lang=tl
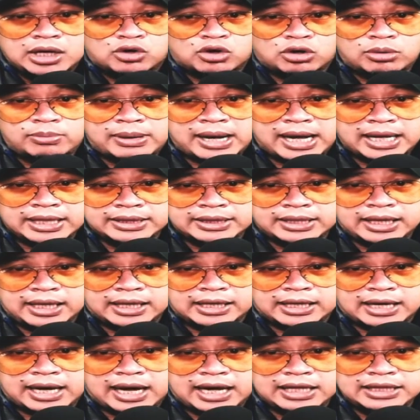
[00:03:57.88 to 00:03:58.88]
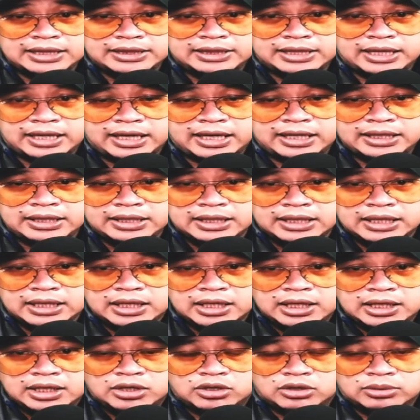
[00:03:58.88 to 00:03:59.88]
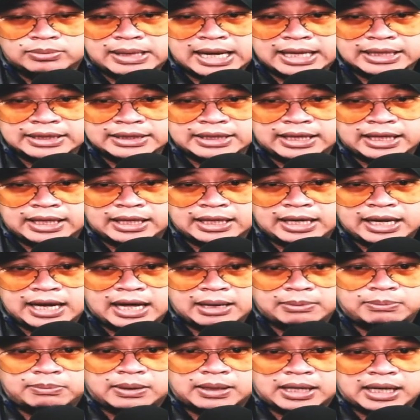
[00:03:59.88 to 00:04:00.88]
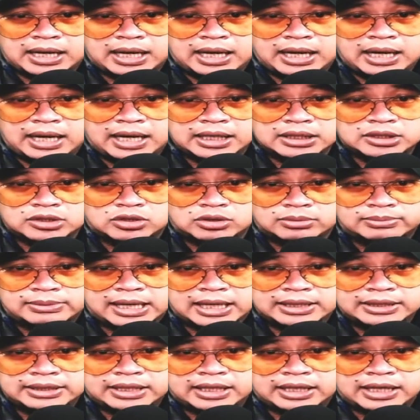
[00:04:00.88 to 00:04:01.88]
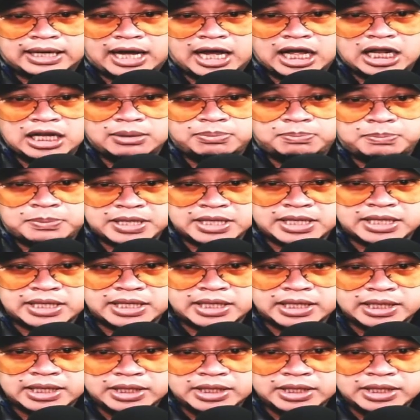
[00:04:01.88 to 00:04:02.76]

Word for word: Commander Aldrin, Commander Labra at Commander Alpi.